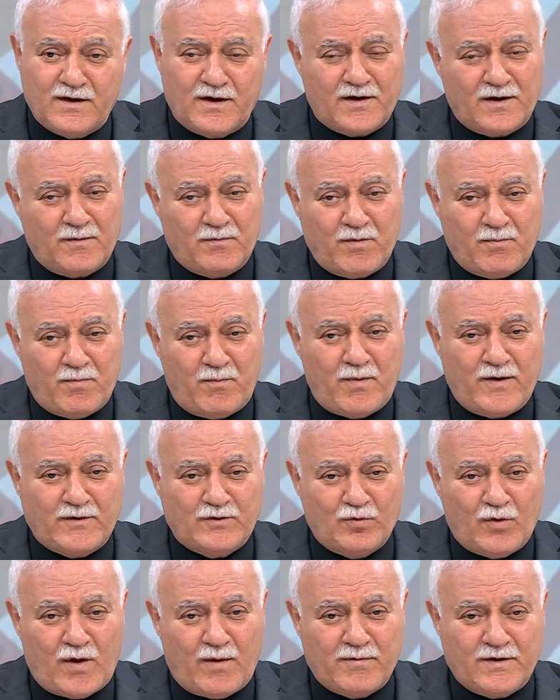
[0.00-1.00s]
Ya Rabbi bu
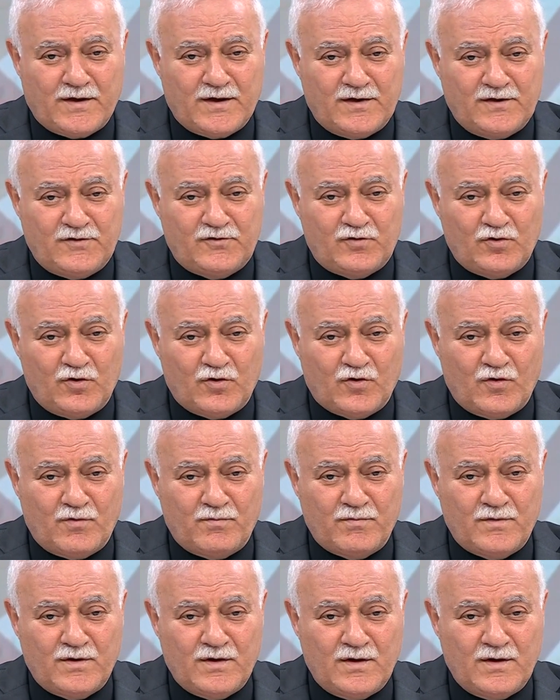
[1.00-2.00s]
bedduamı geri
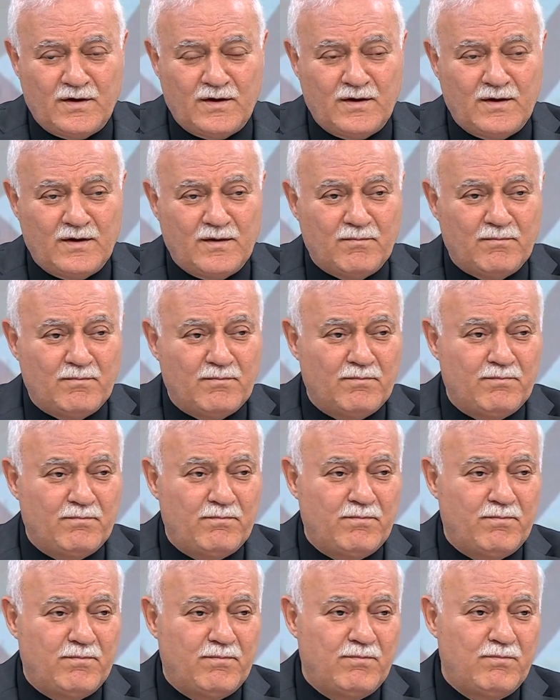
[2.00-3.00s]
istiyorum.
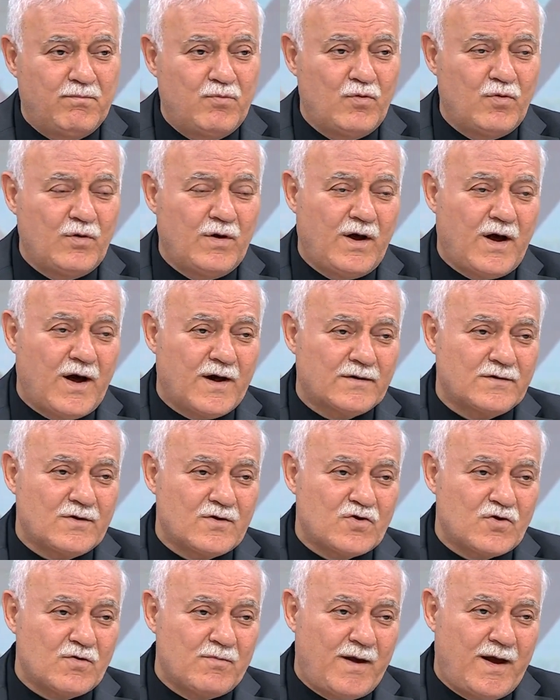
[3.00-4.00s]
Bu
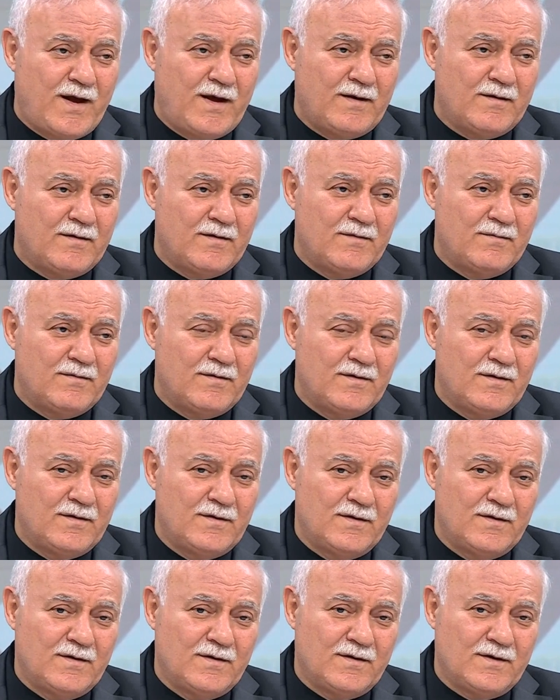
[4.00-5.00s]
kardeşime
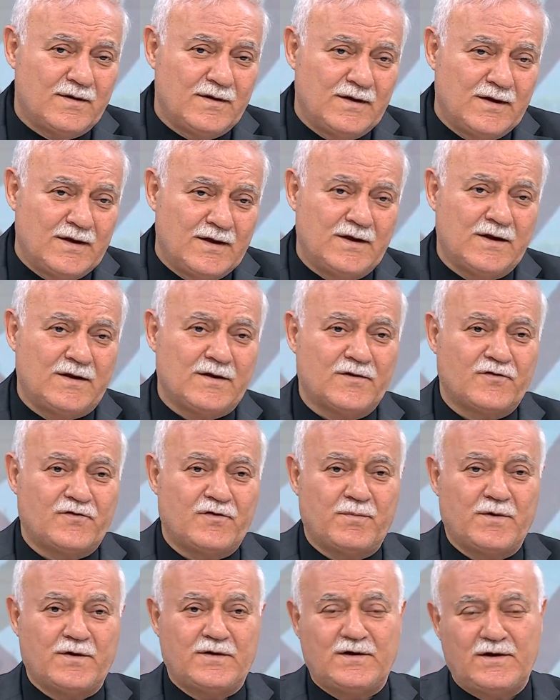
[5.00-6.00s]
iyilik
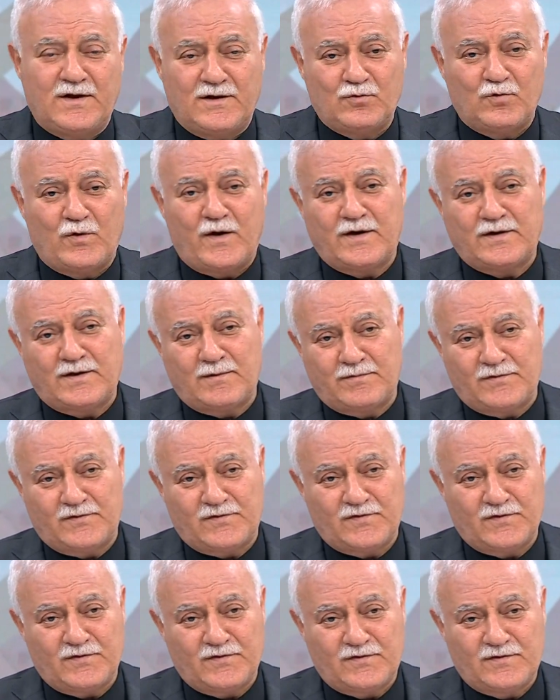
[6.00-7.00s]
nasip et diye dua
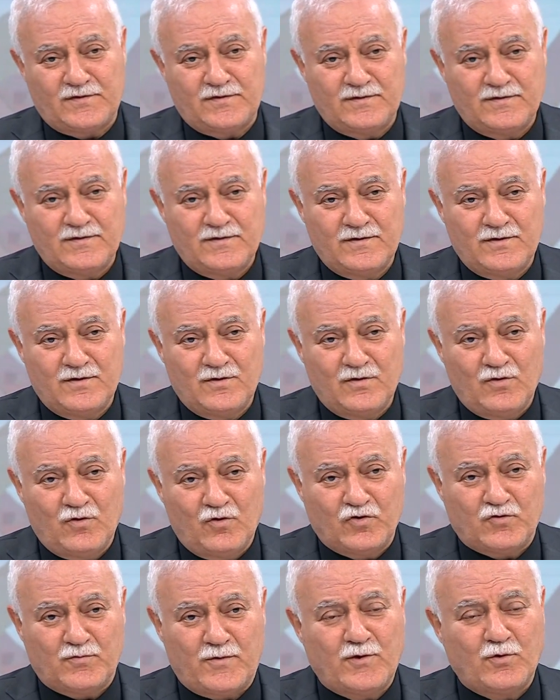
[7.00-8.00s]
edebilirsiniz.
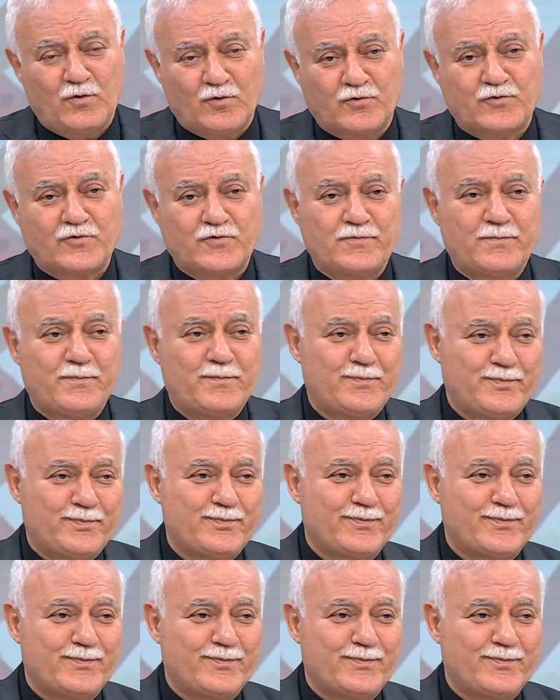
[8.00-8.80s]
O zaman olur.